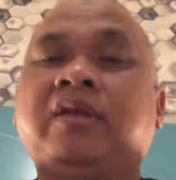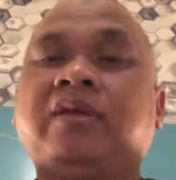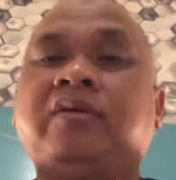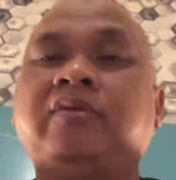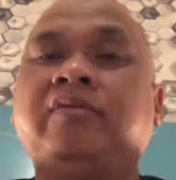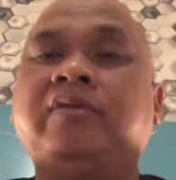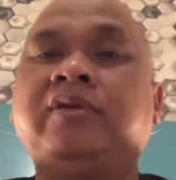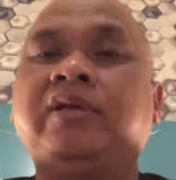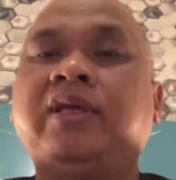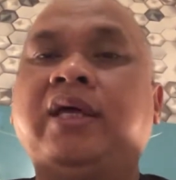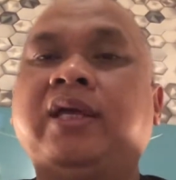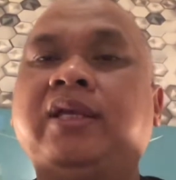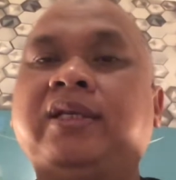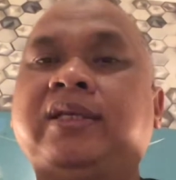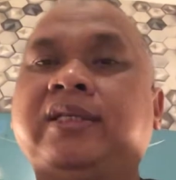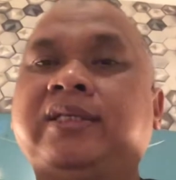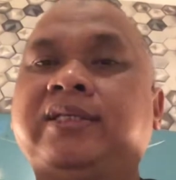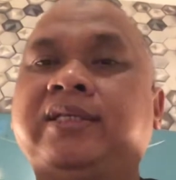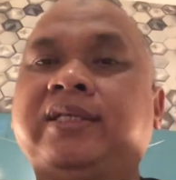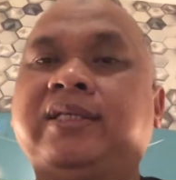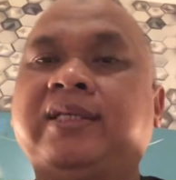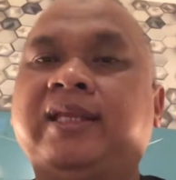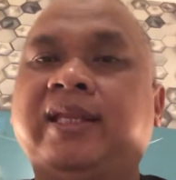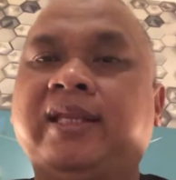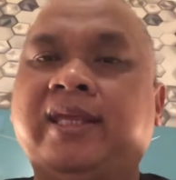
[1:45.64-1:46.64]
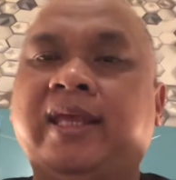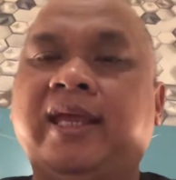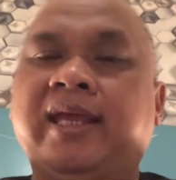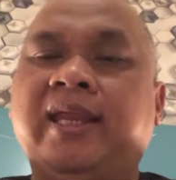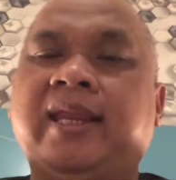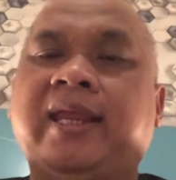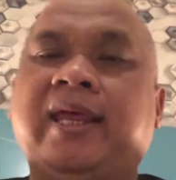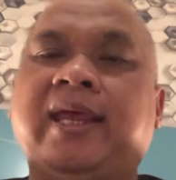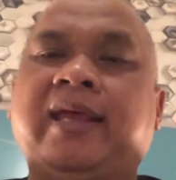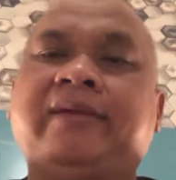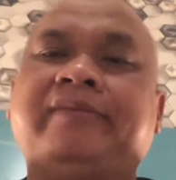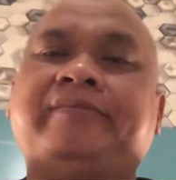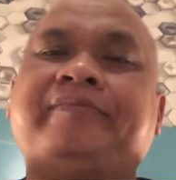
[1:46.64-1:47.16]
dunia digital yang
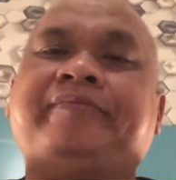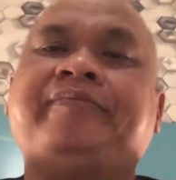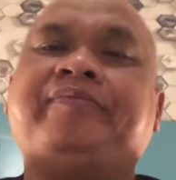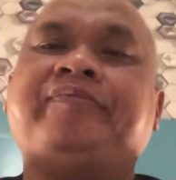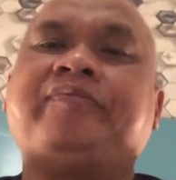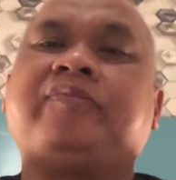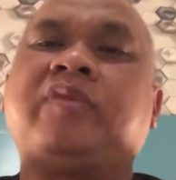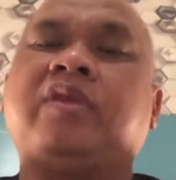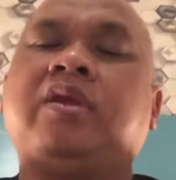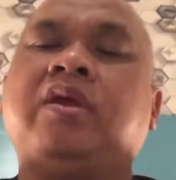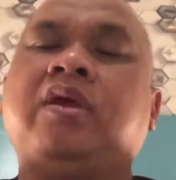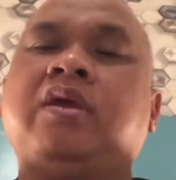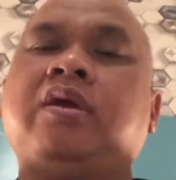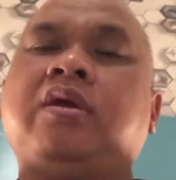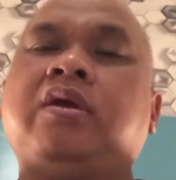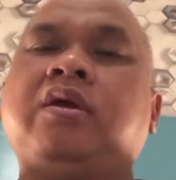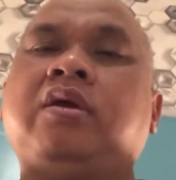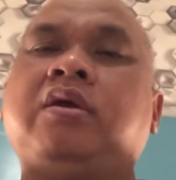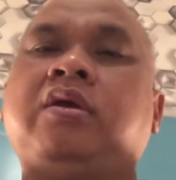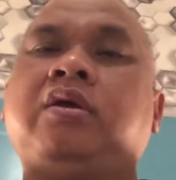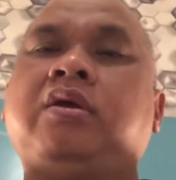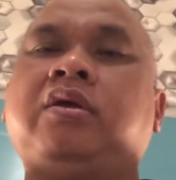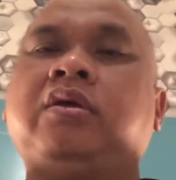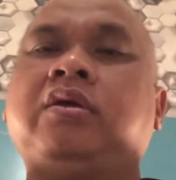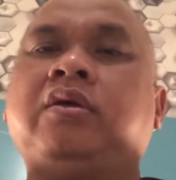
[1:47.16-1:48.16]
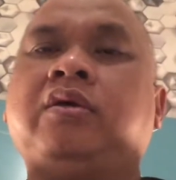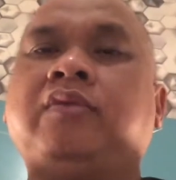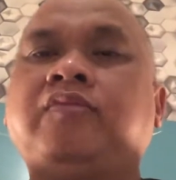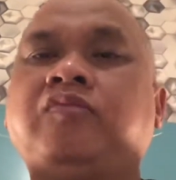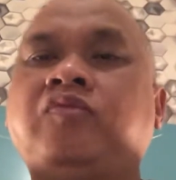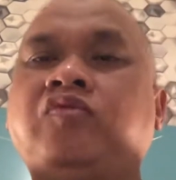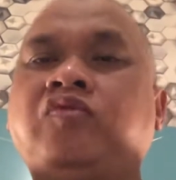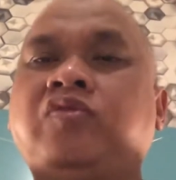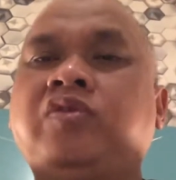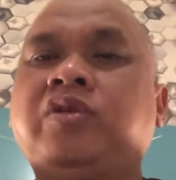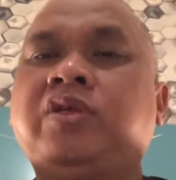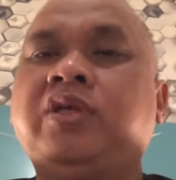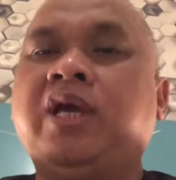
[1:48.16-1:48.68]
lain.
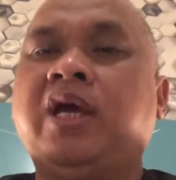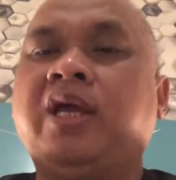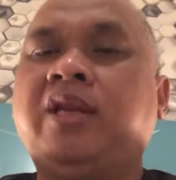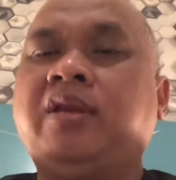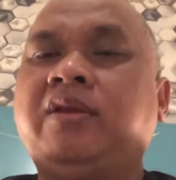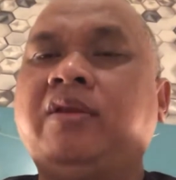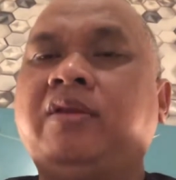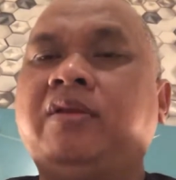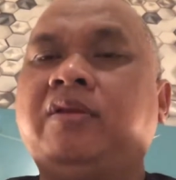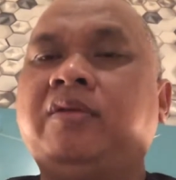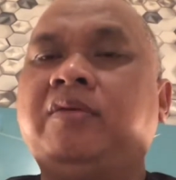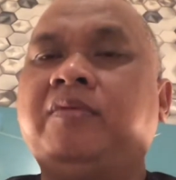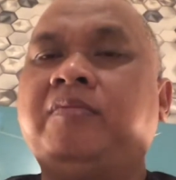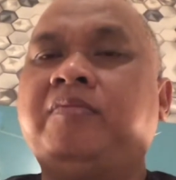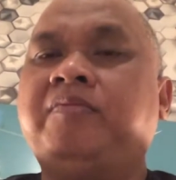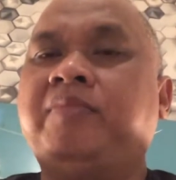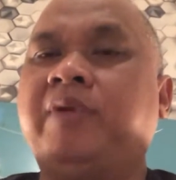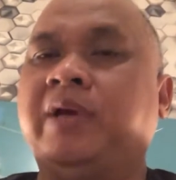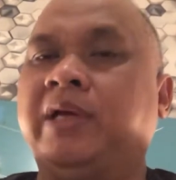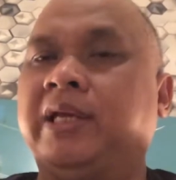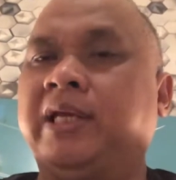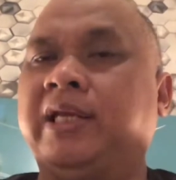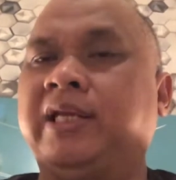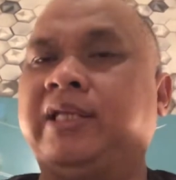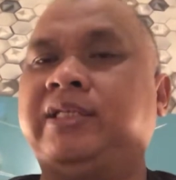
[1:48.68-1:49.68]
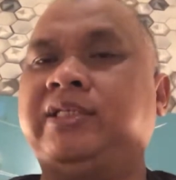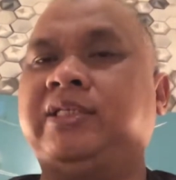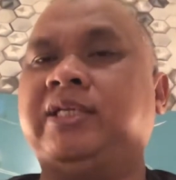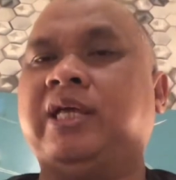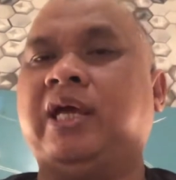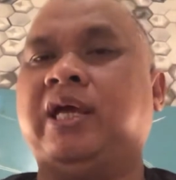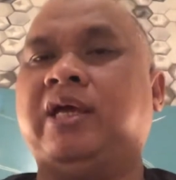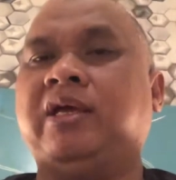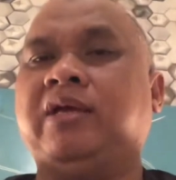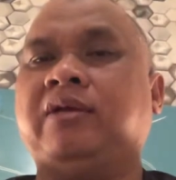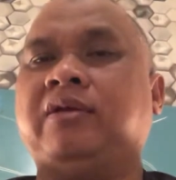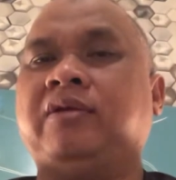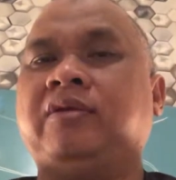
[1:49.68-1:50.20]
Kemudian bekerja.
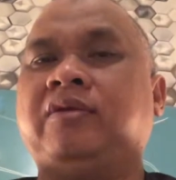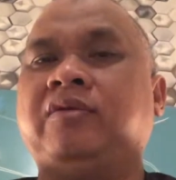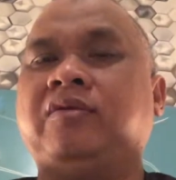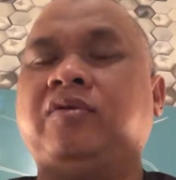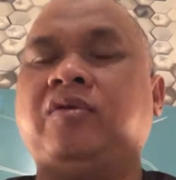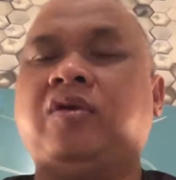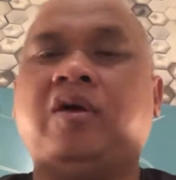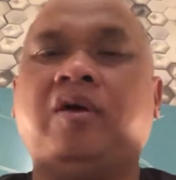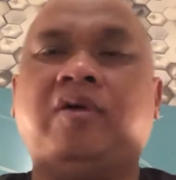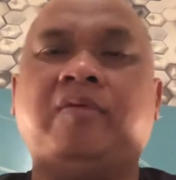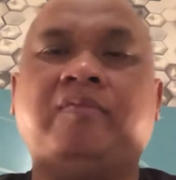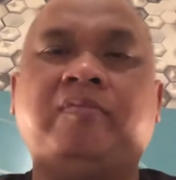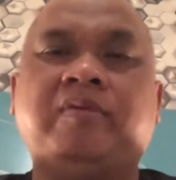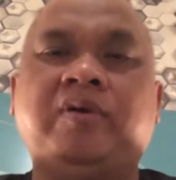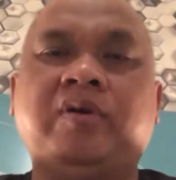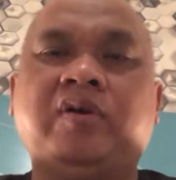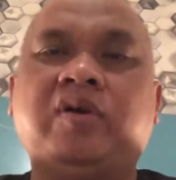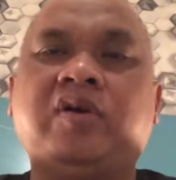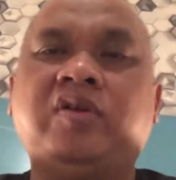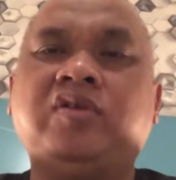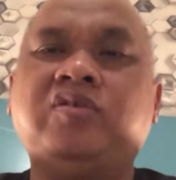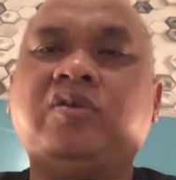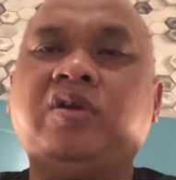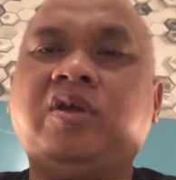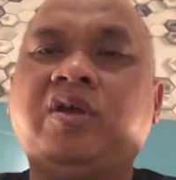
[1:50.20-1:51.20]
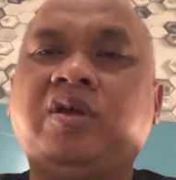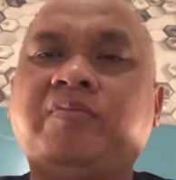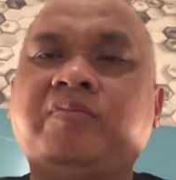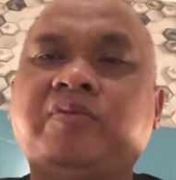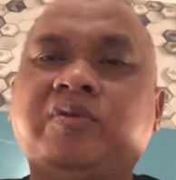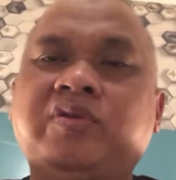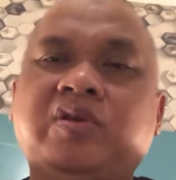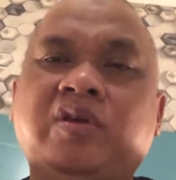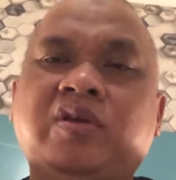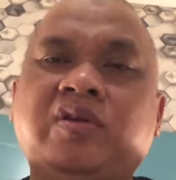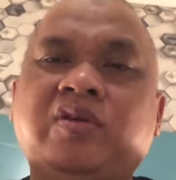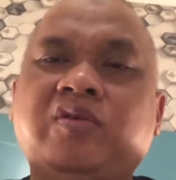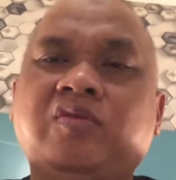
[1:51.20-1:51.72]
Nah, bekerja
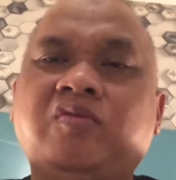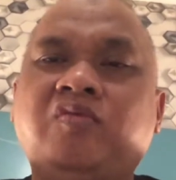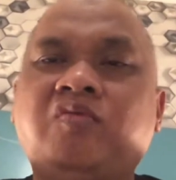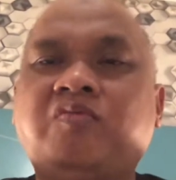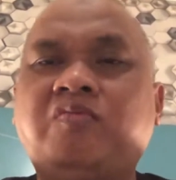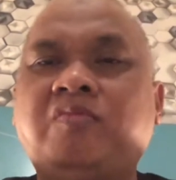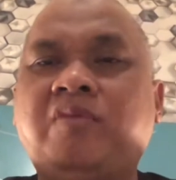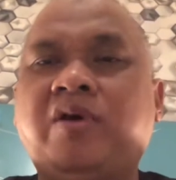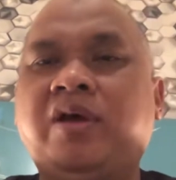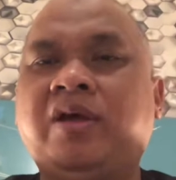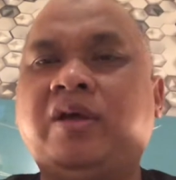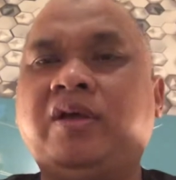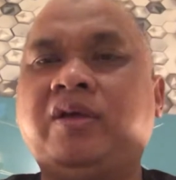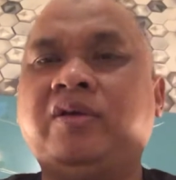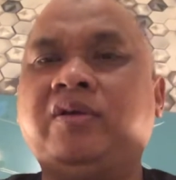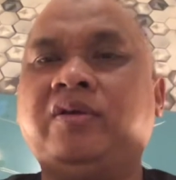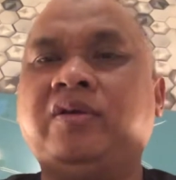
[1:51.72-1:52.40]
bisa di rumah.